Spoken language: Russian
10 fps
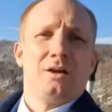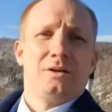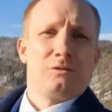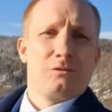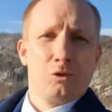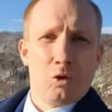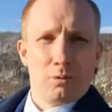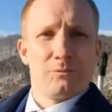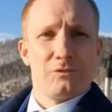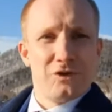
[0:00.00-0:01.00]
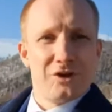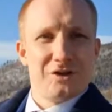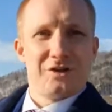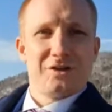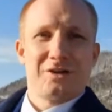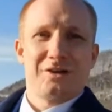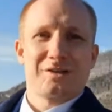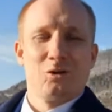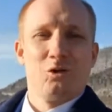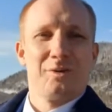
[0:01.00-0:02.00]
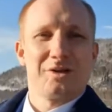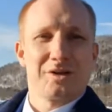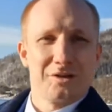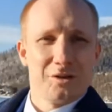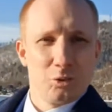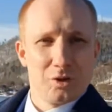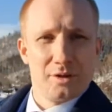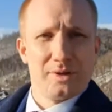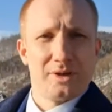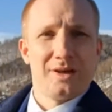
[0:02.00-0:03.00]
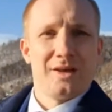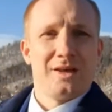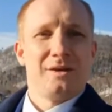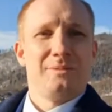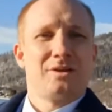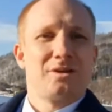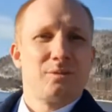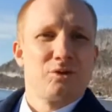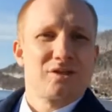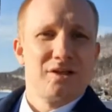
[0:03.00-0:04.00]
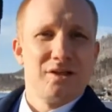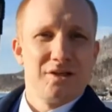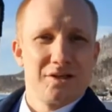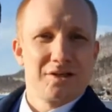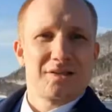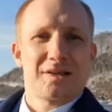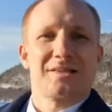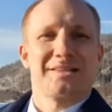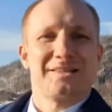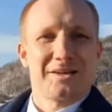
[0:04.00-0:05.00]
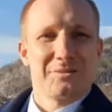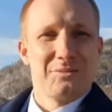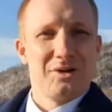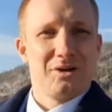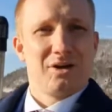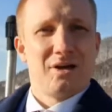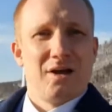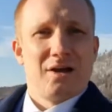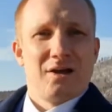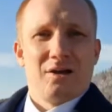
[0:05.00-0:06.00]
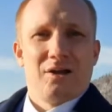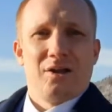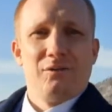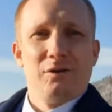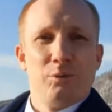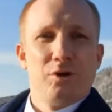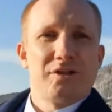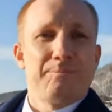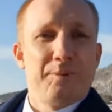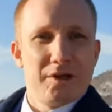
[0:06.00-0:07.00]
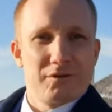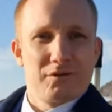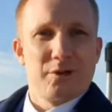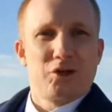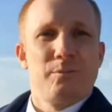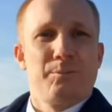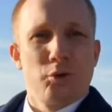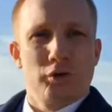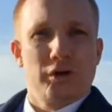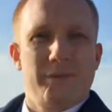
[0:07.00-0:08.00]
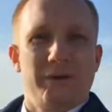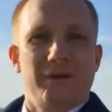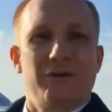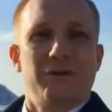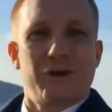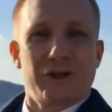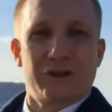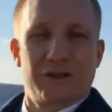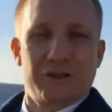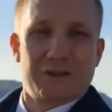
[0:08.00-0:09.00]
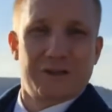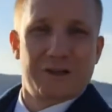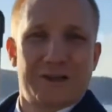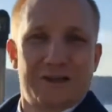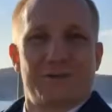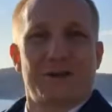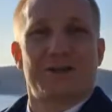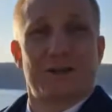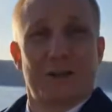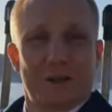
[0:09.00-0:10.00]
в новом виде, с новыми технологиями. И мне требуются лидеры с разных стран мира, и вы будете первыми чемпионами в ваших городах, в ваших